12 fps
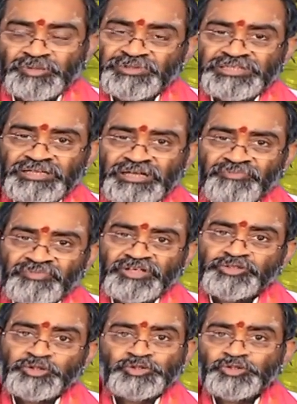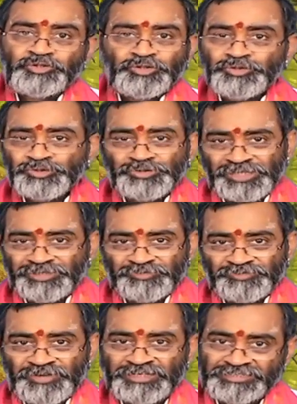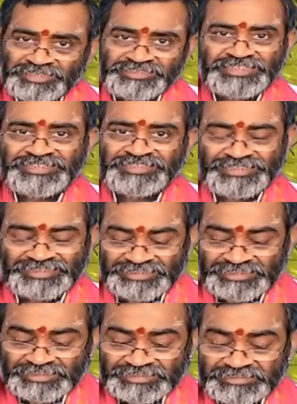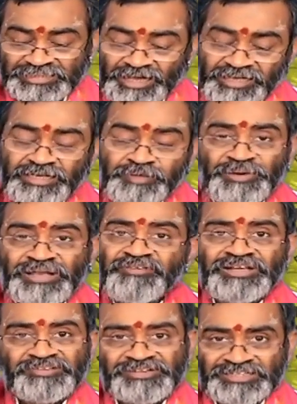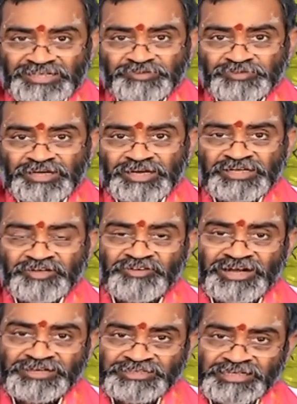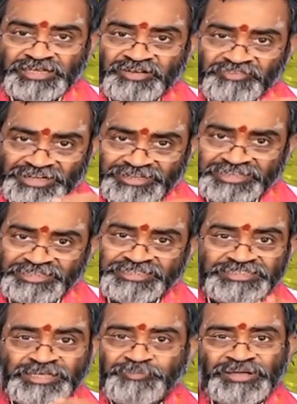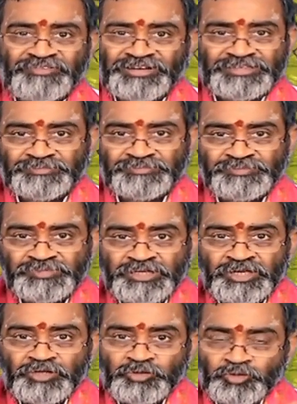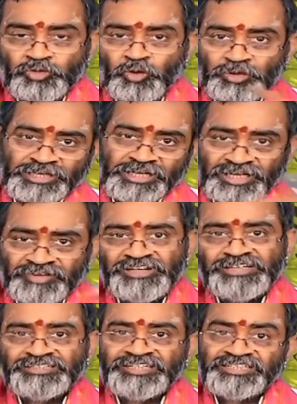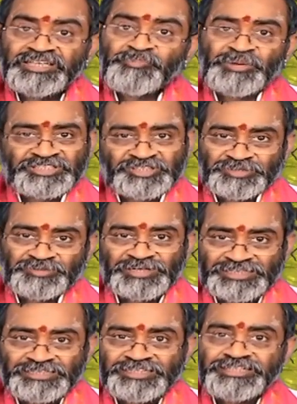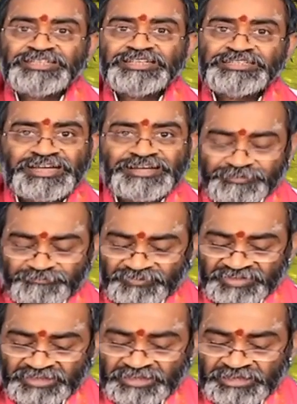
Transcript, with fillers: కొంతమంది అందరిని తిడుతూ తిరుగుతుంటారు వాడికి తెలిసేటట్టే దానిని పరివాదం అంటారు అంటే వాడి దగ్గర వాడిని తిడితే పరివాదం ఇంకొకటి దగ్గర వీడిని తిడితే పైసనం అది రెంటికి తేడా